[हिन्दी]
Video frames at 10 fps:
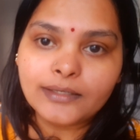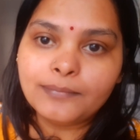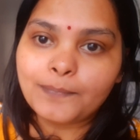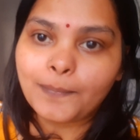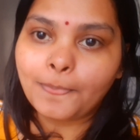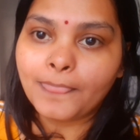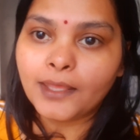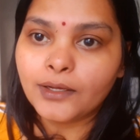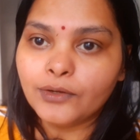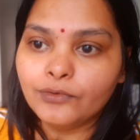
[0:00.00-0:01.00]
का
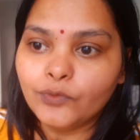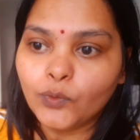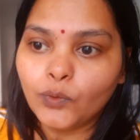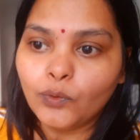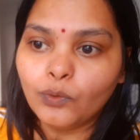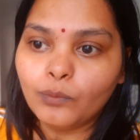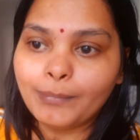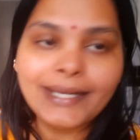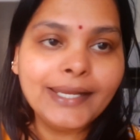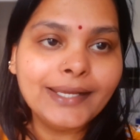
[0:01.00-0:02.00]
वो
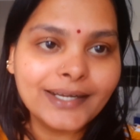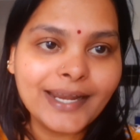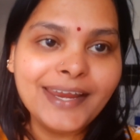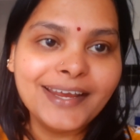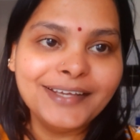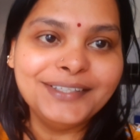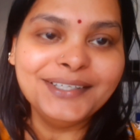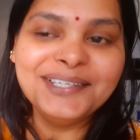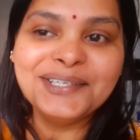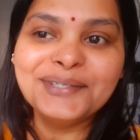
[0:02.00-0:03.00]
मैं लेकर नहीं आई
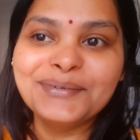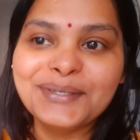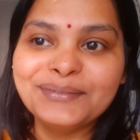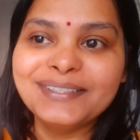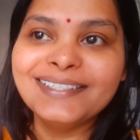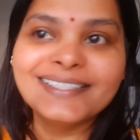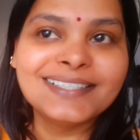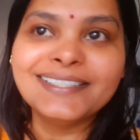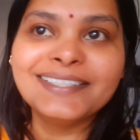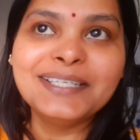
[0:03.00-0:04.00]
थी क्योंकि उस दिन
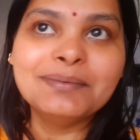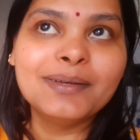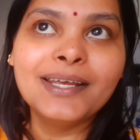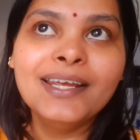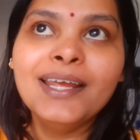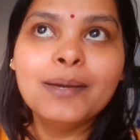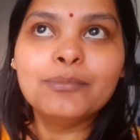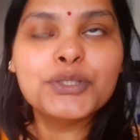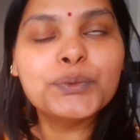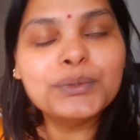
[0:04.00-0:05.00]
जल्दी जल्दी में
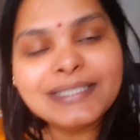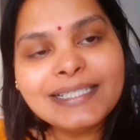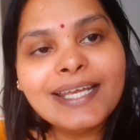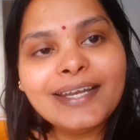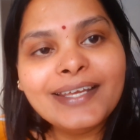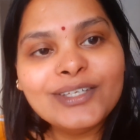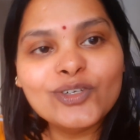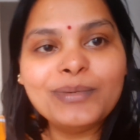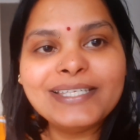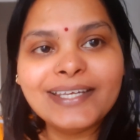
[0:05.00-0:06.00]
मुझे उस दिन के लिए
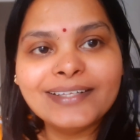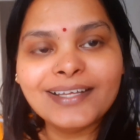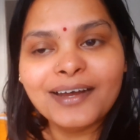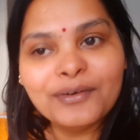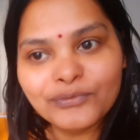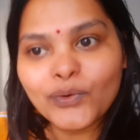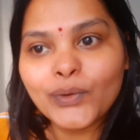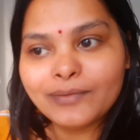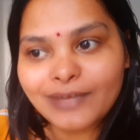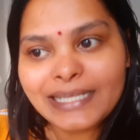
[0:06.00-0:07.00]
जो भी चाहिए था वो
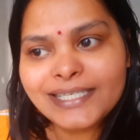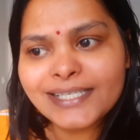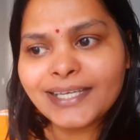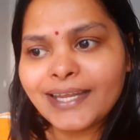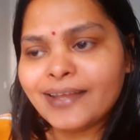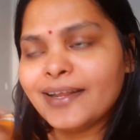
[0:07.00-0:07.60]
ही वही चीज़ें लेकर